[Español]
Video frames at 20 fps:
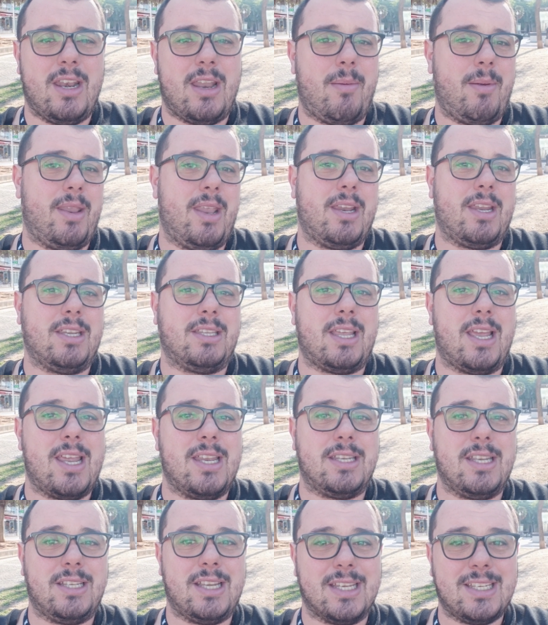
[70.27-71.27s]
La verdad es que estar
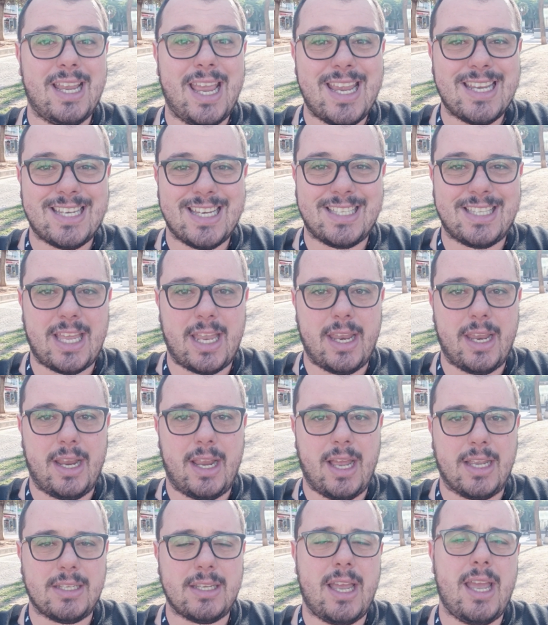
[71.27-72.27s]
en Sitges es estar en
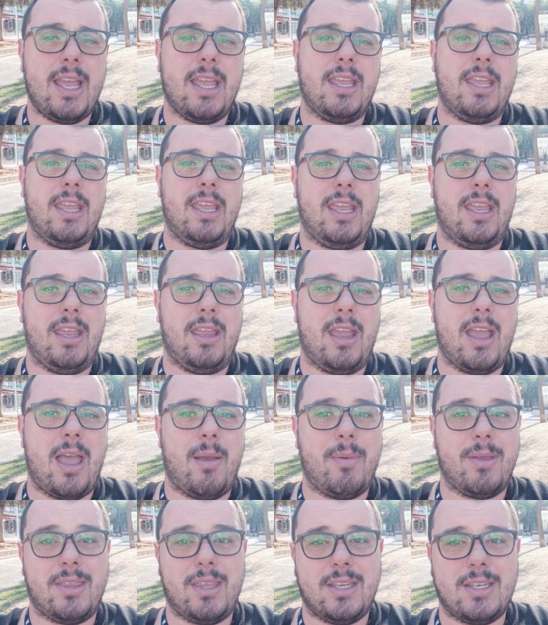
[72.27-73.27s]
casa y
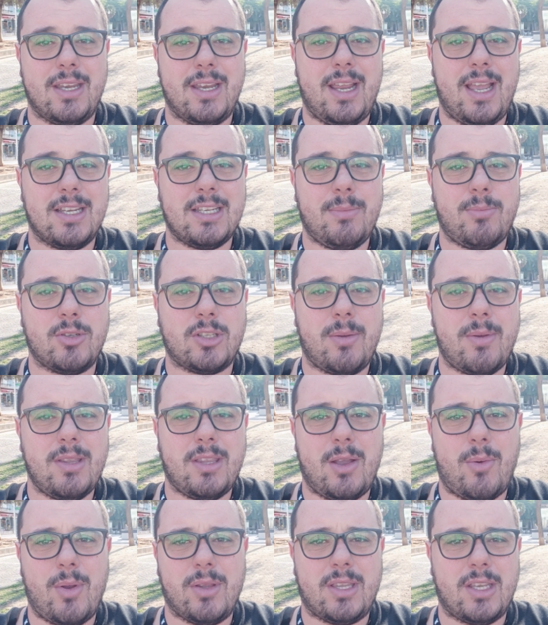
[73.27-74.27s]
a veces en casa pues también
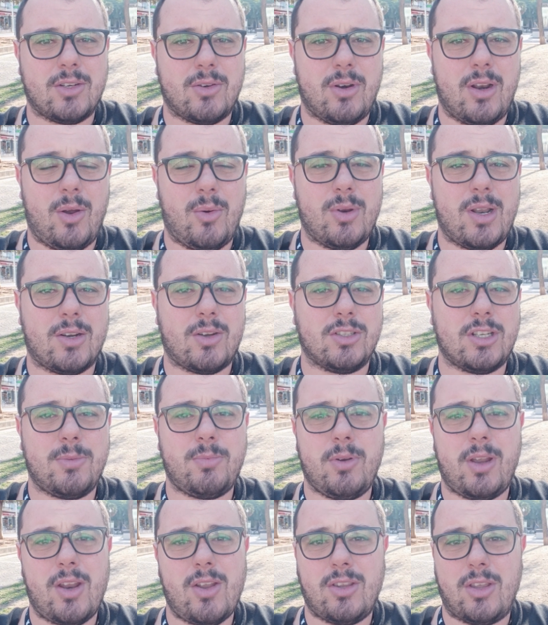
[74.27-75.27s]
te encuentras con algunas cosas
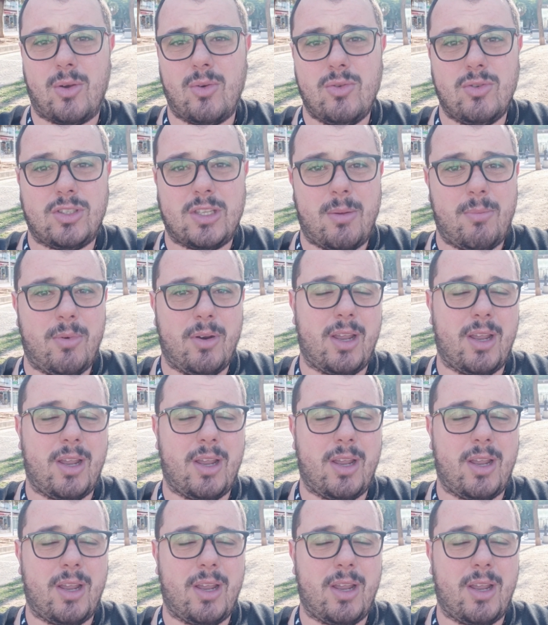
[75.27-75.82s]
porque no te gustan,